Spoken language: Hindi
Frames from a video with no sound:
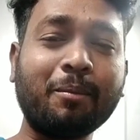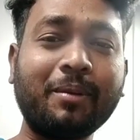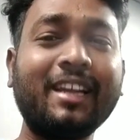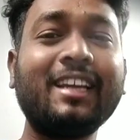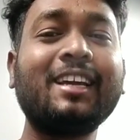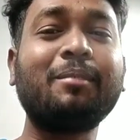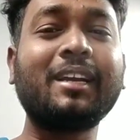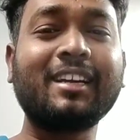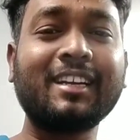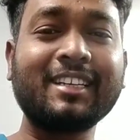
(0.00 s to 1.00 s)
भले ही
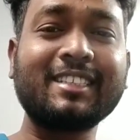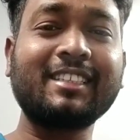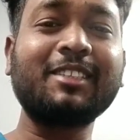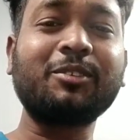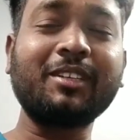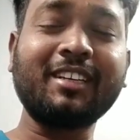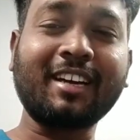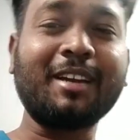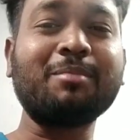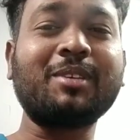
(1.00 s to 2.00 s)
हमारे घर की स्थिति थोड़ी
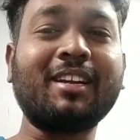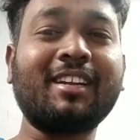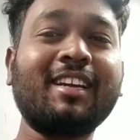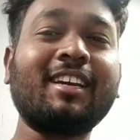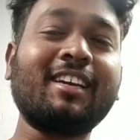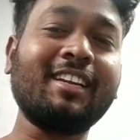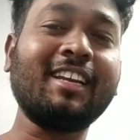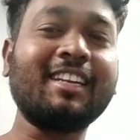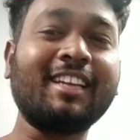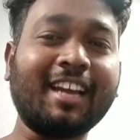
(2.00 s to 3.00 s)
ख़राब चल रही है
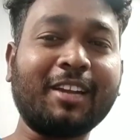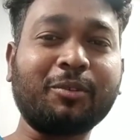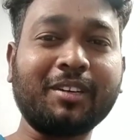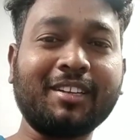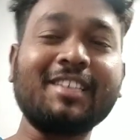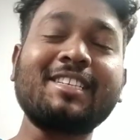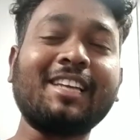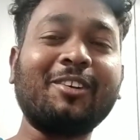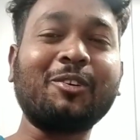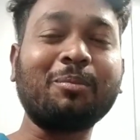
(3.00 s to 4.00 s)
लेकिन खैर कोई नहीं
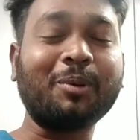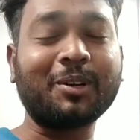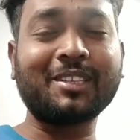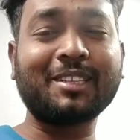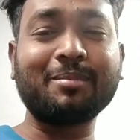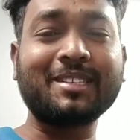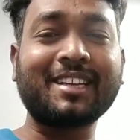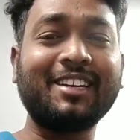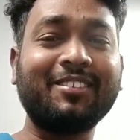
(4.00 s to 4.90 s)
साल को बहुत ज़्यादा मिस करने